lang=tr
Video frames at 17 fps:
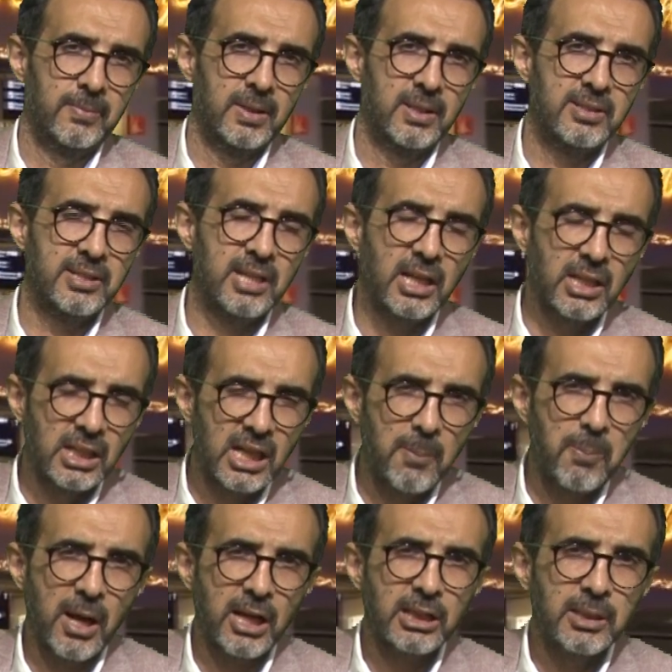Sarı
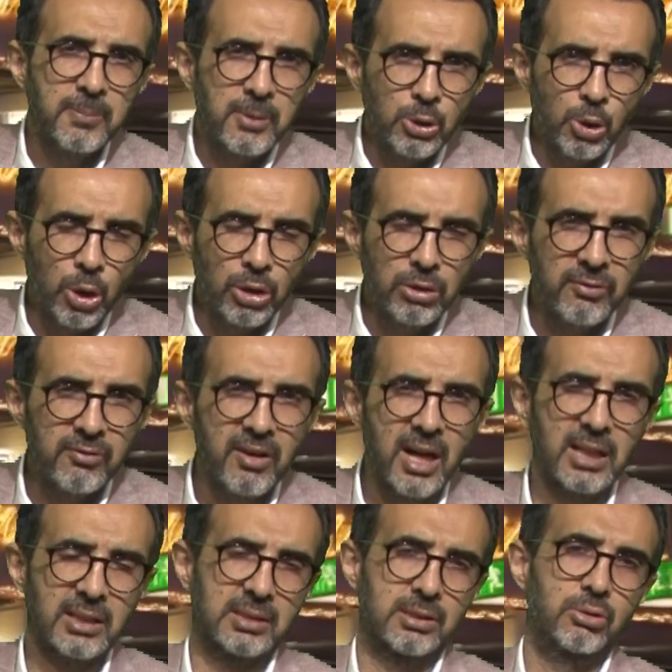kapaklı bidon
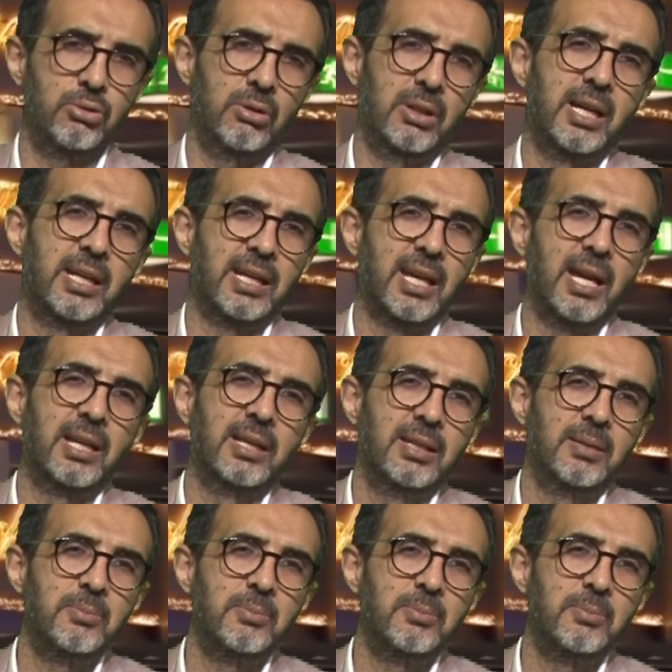vardır diyorlar yani.